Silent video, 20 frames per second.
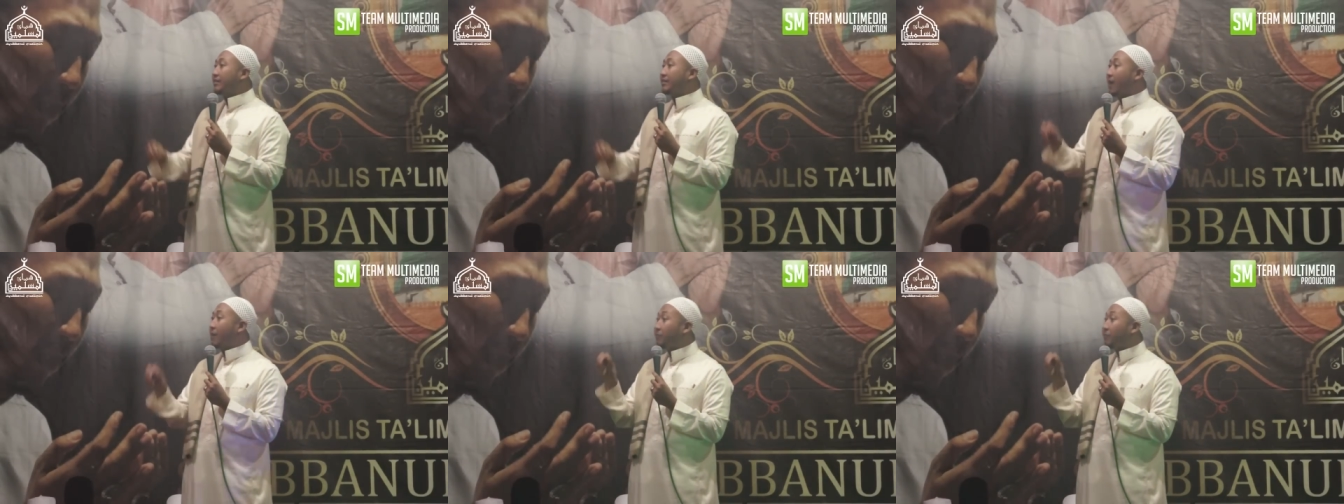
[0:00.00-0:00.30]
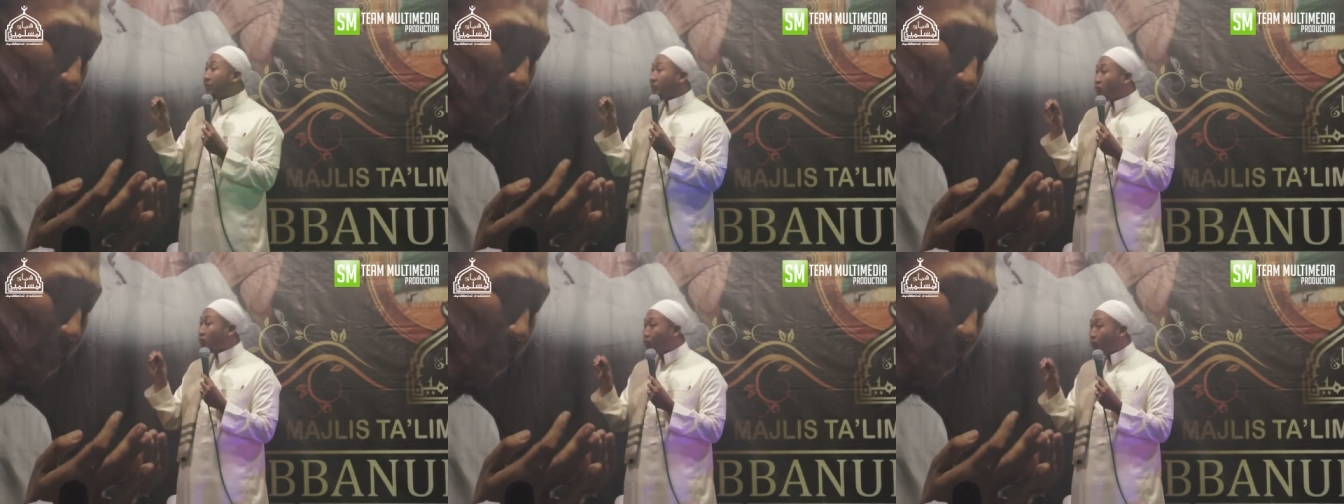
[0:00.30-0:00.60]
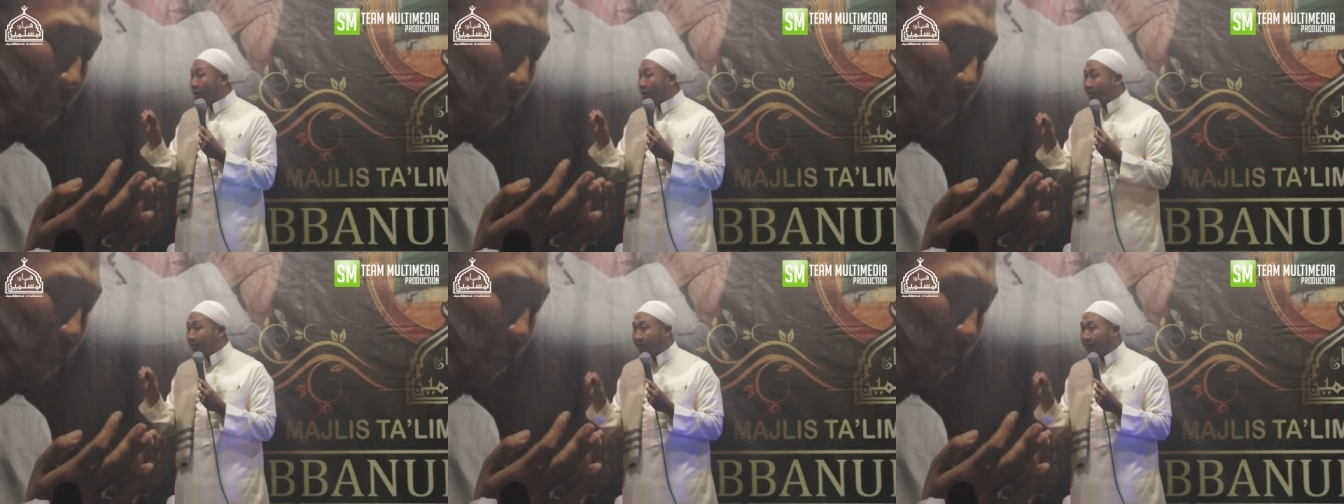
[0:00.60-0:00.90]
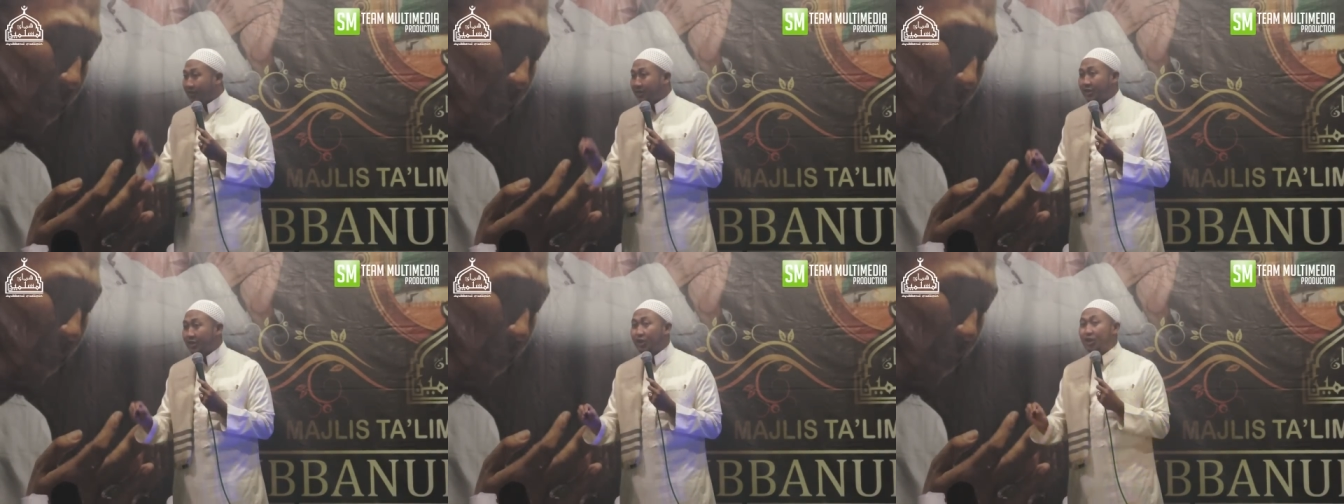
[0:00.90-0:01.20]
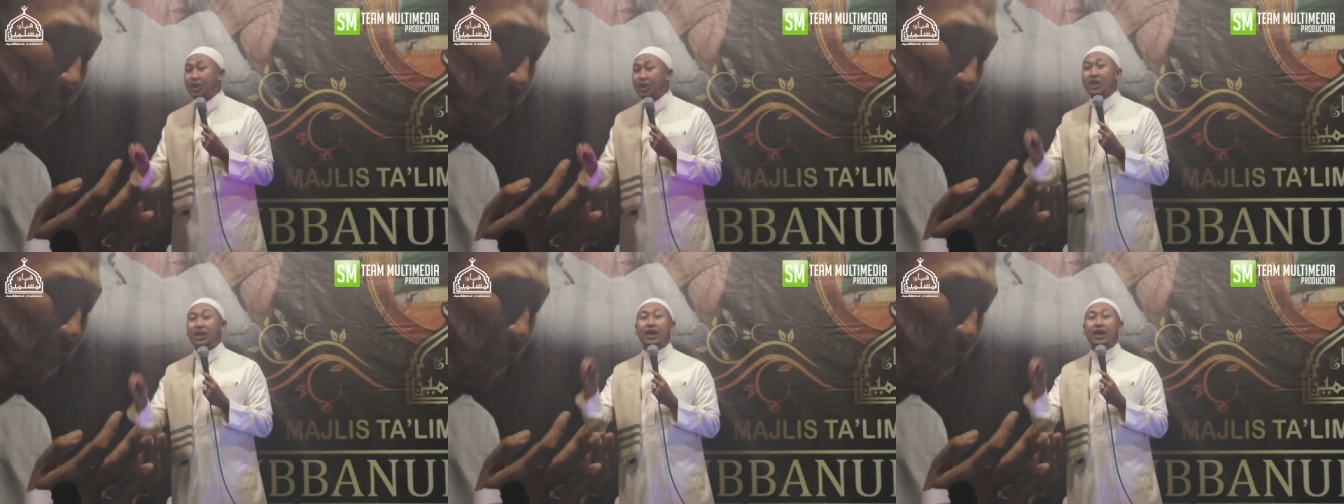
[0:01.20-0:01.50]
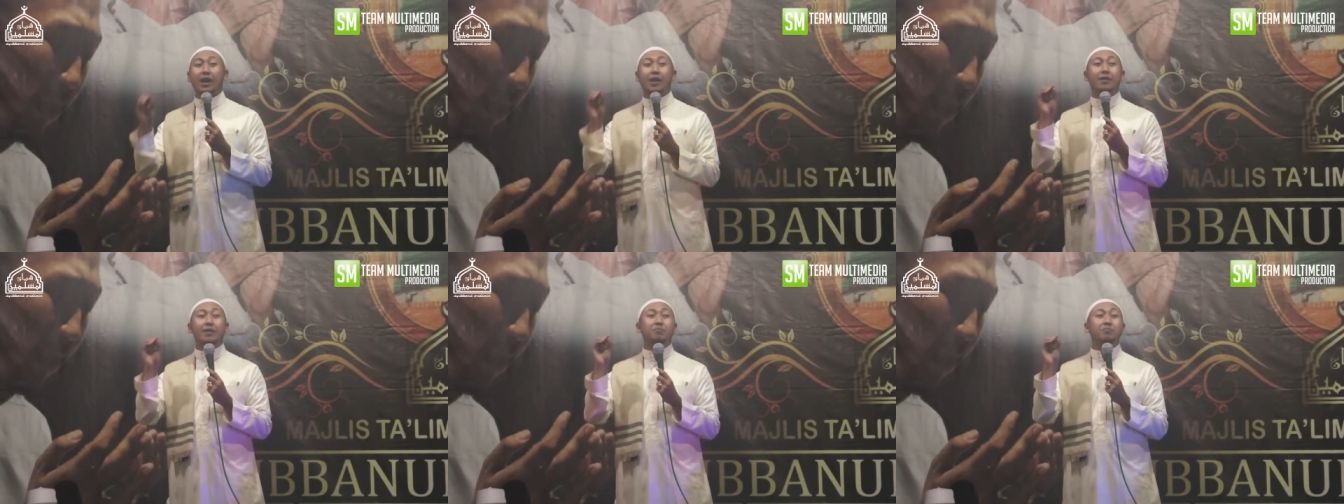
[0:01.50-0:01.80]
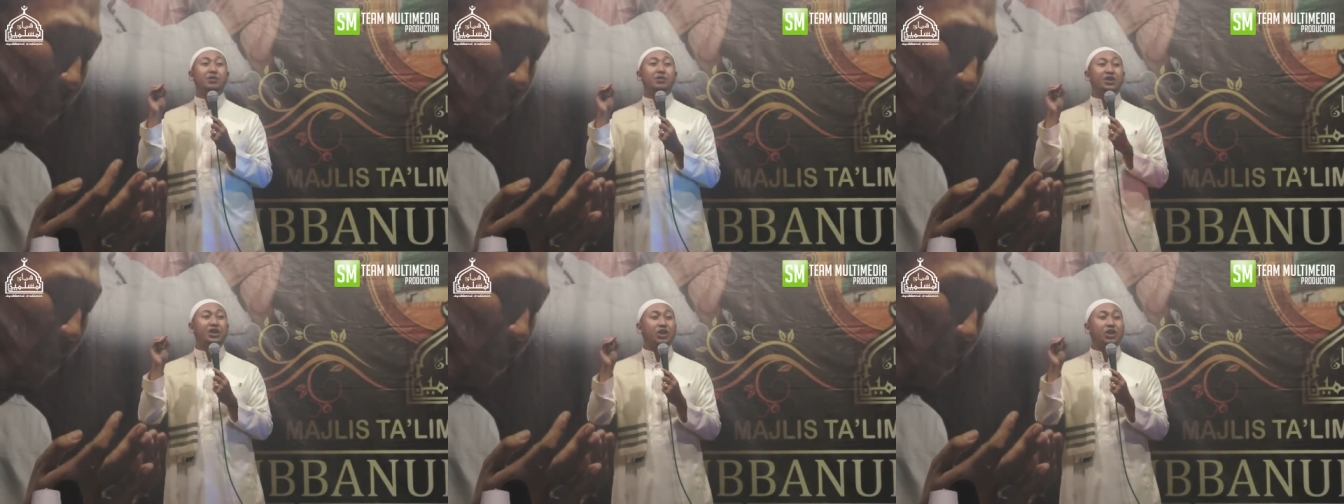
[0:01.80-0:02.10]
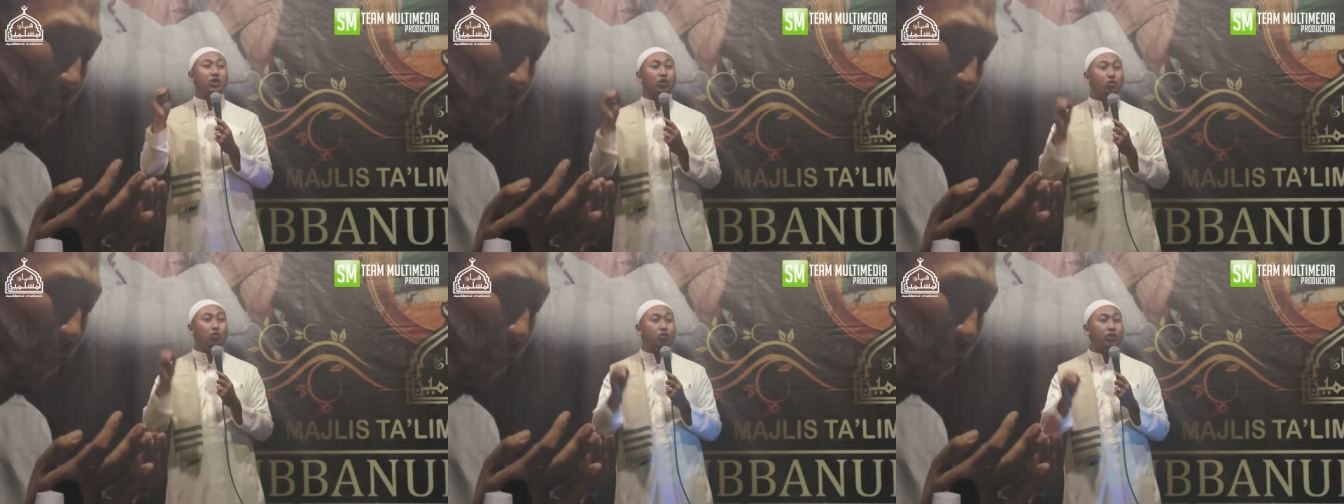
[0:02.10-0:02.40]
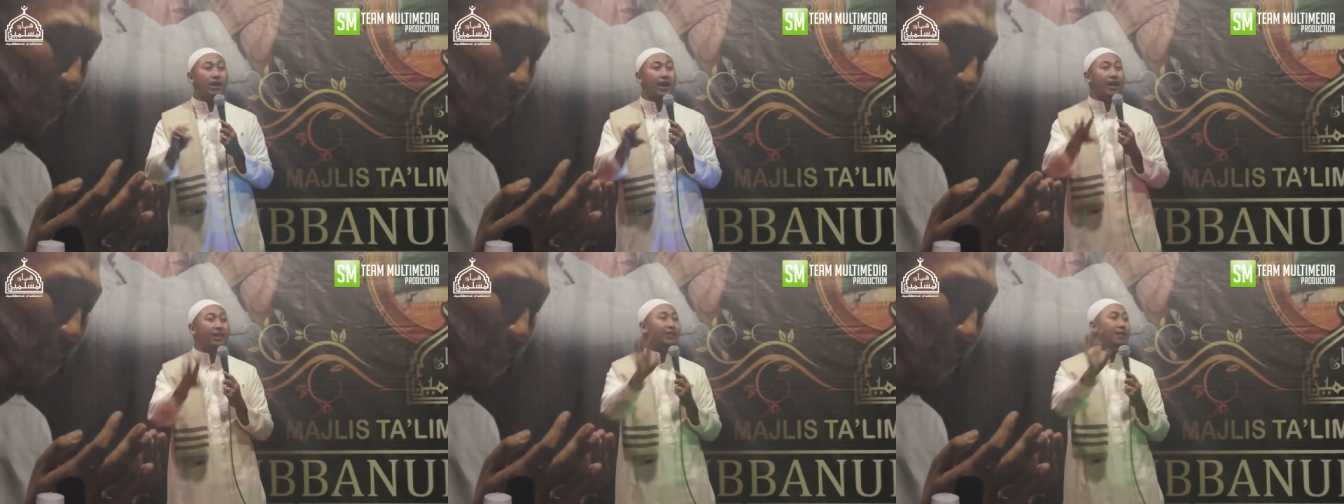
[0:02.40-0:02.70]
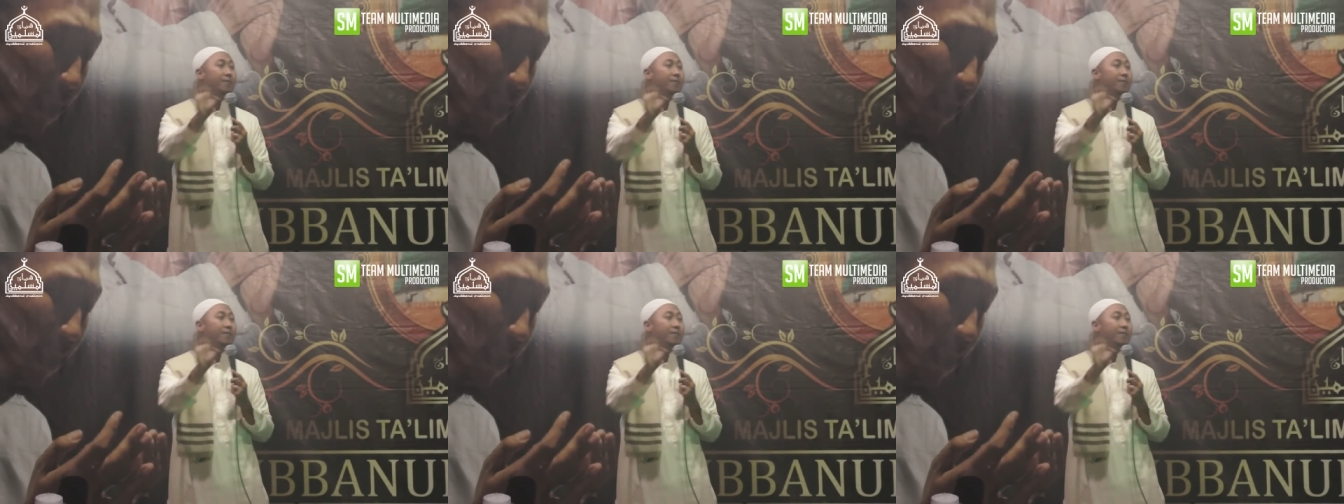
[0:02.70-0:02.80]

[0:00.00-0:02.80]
tapi suarke nika merindukan